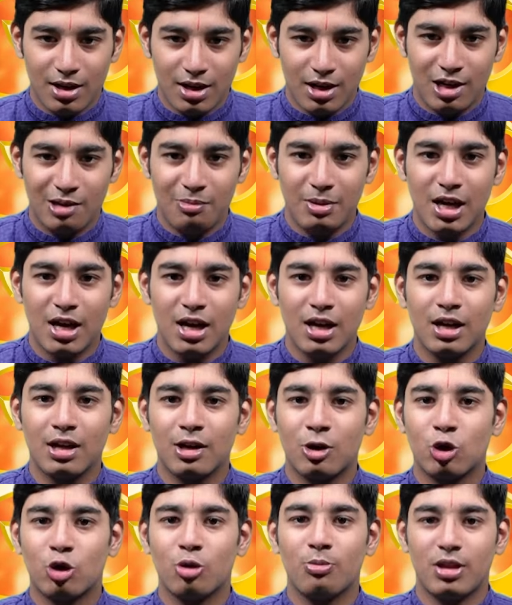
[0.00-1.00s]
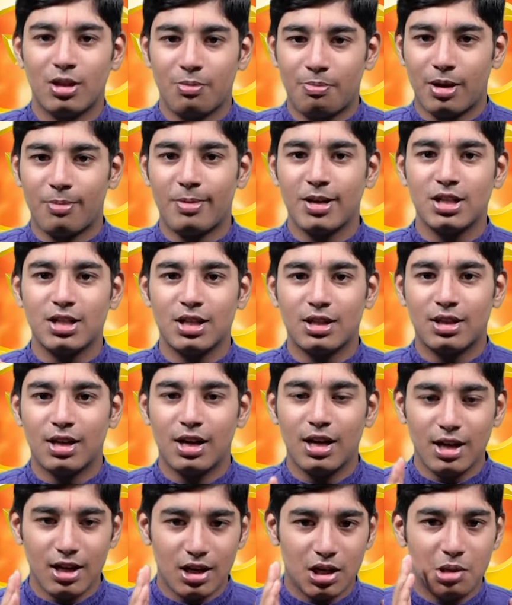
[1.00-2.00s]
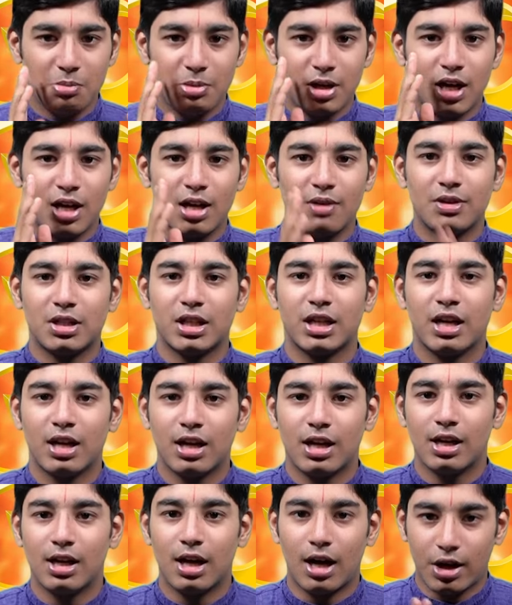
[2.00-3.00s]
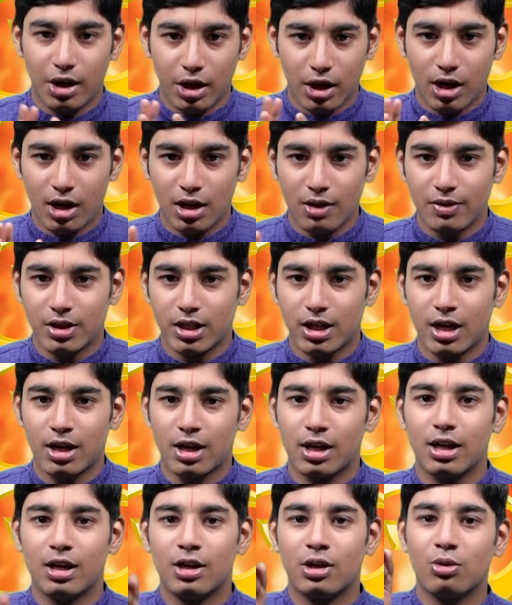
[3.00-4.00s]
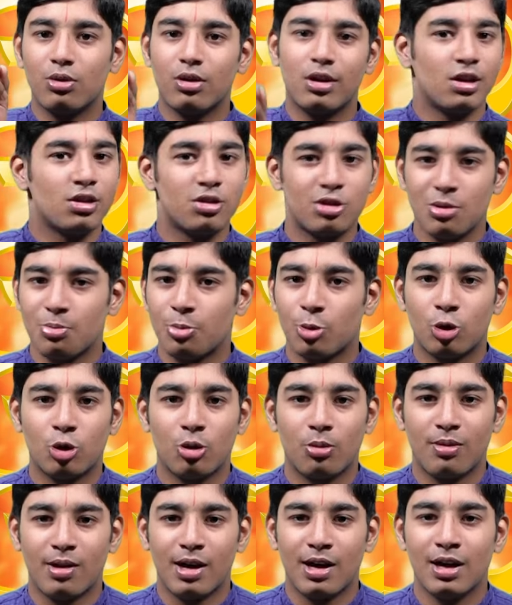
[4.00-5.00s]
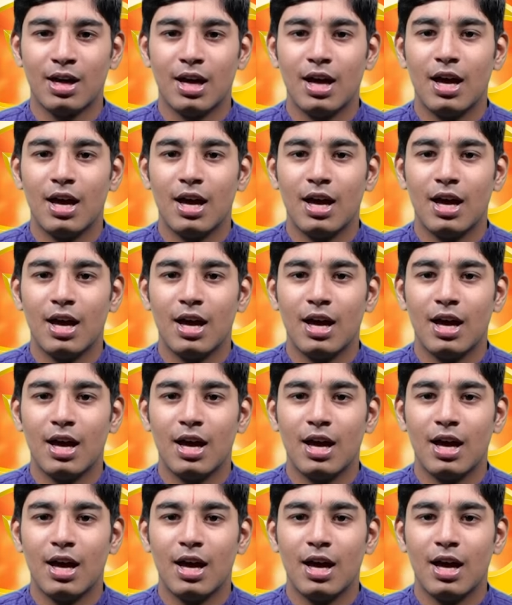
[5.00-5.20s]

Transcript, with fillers: இனிமையாக இருக்கும் இந்த பிரபஞ்சத்தில் இனிமையான விஷயங்கள் அழகான விஷயங்கள் என்று ஒரு லிஸ்ட்டு போட்டோம்னா